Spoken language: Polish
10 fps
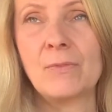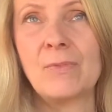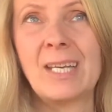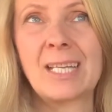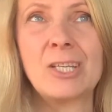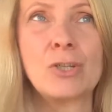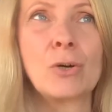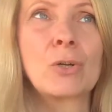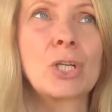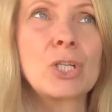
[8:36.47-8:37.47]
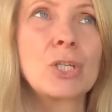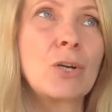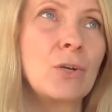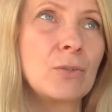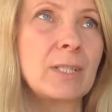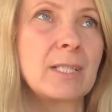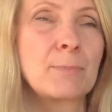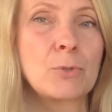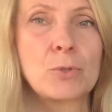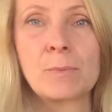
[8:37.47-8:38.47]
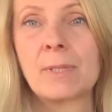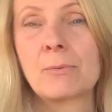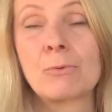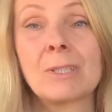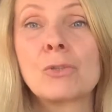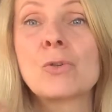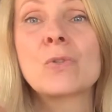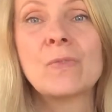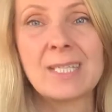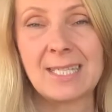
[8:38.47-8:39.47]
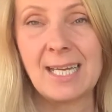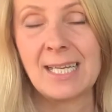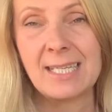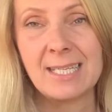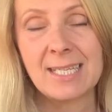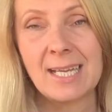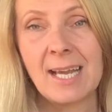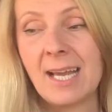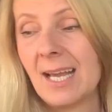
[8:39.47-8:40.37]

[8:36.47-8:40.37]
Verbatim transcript: w jakiś określony sposób, na przykład rozweselić się,